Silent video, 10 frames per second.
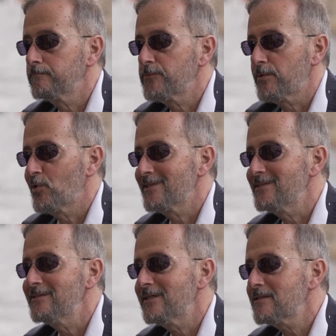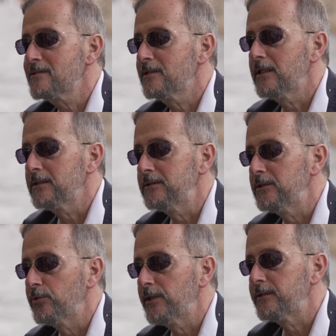Diciamo, la sintassi
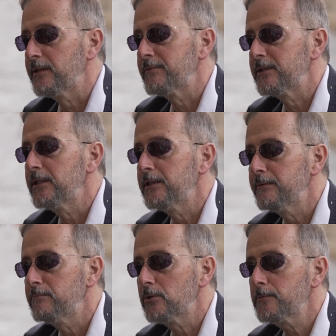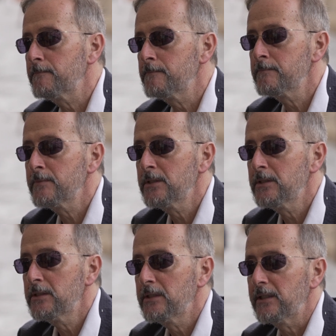dell'addio è il tema del libro
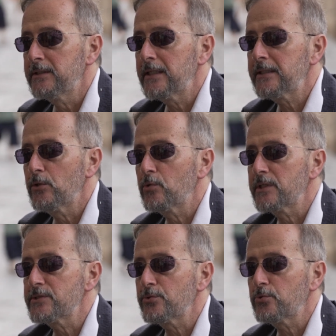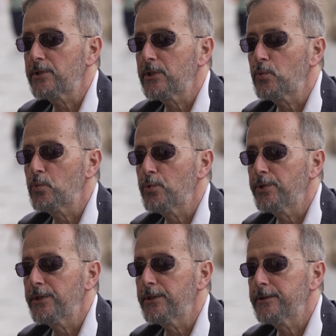ed è anche l'occasione in
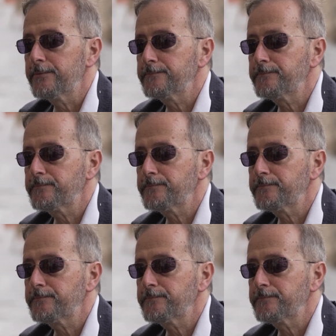cui